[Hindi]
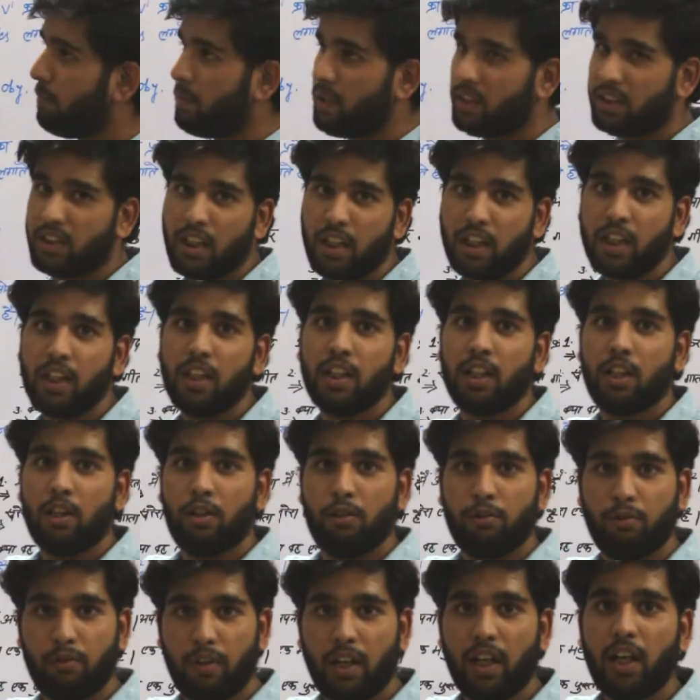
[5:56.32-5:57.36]
पढ़ता है
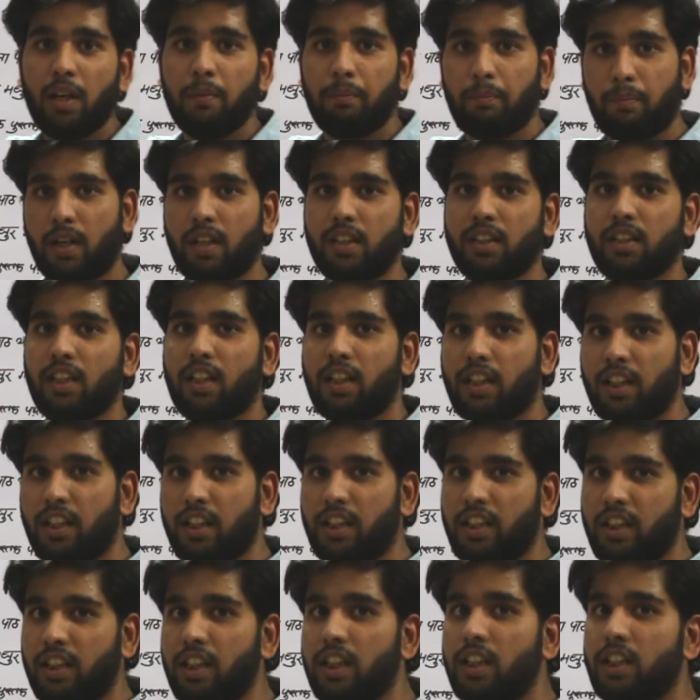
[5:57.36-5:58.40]
वह पढ़ता है
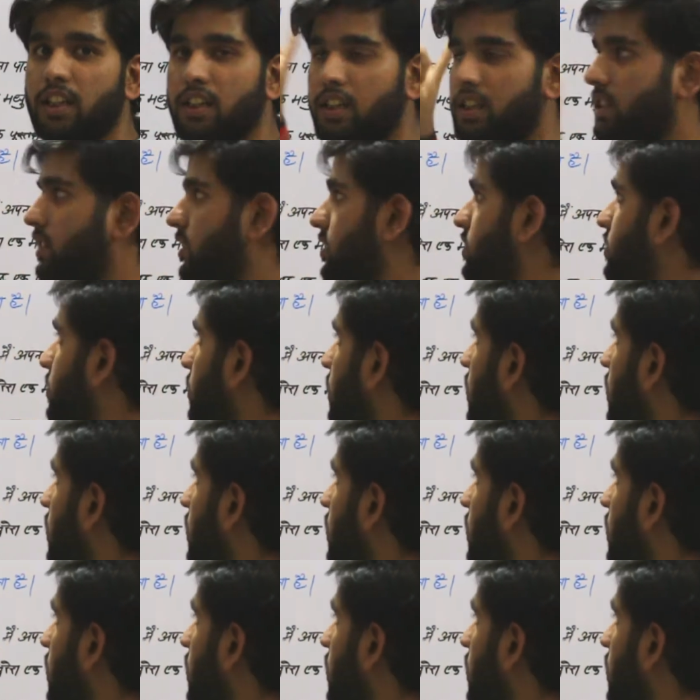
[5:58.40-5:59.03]
ही रीड्स